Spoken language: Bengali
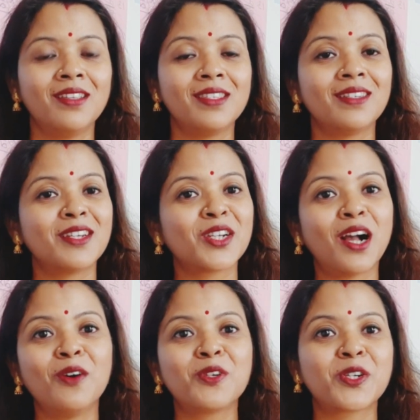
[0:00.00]
যেটা
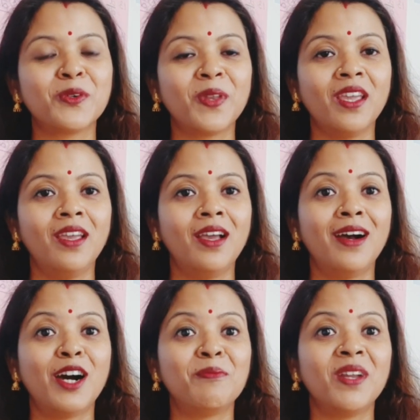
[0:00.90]
সাহস করে
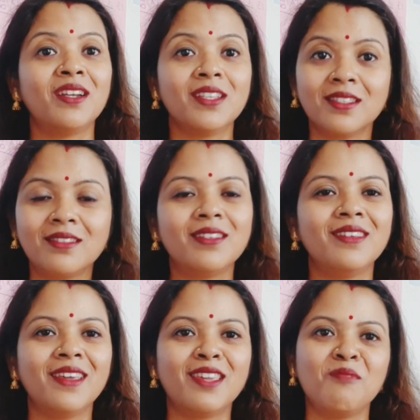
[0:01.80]
আপনার
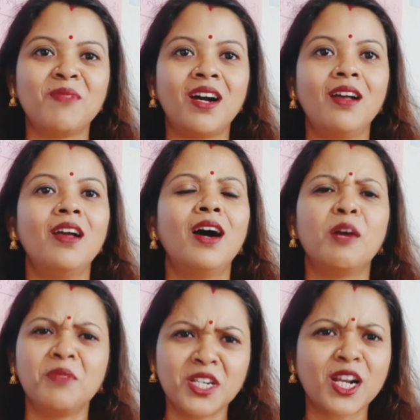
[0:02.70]
স্ত্রীকে কিংবা
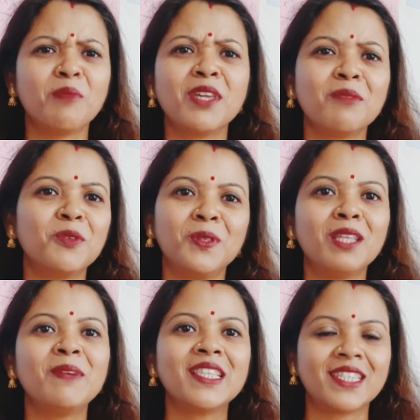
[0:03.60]
আপনার স্বামীকে
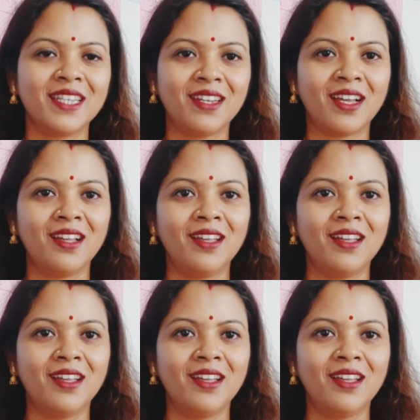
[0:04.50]
বলতে পাচ্ছেন না